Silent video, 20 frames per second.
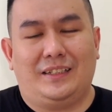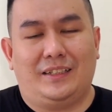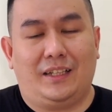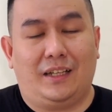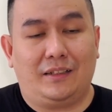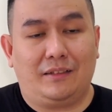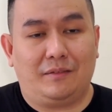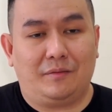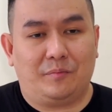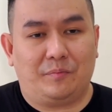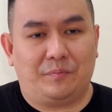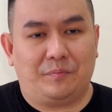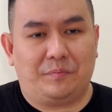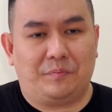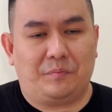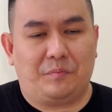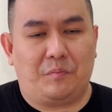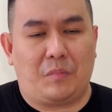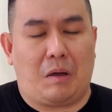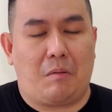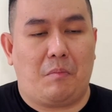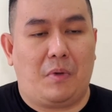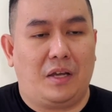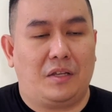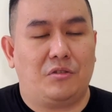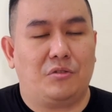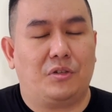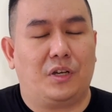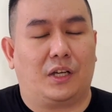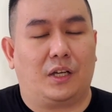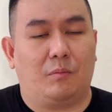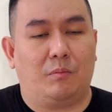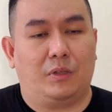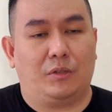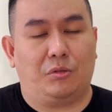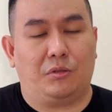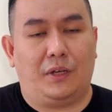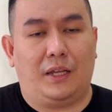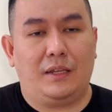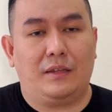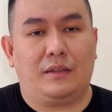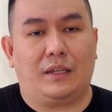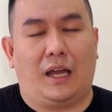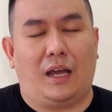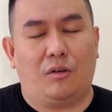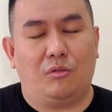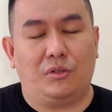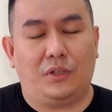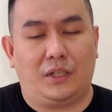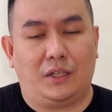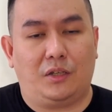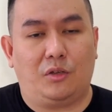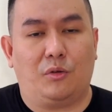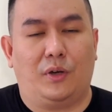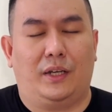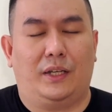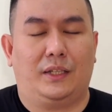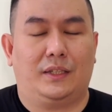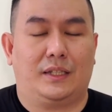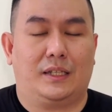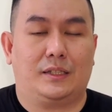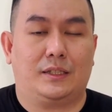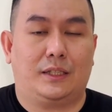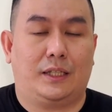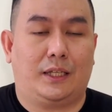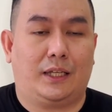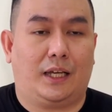Dan mamah juga kebetulan tahu nih kualitas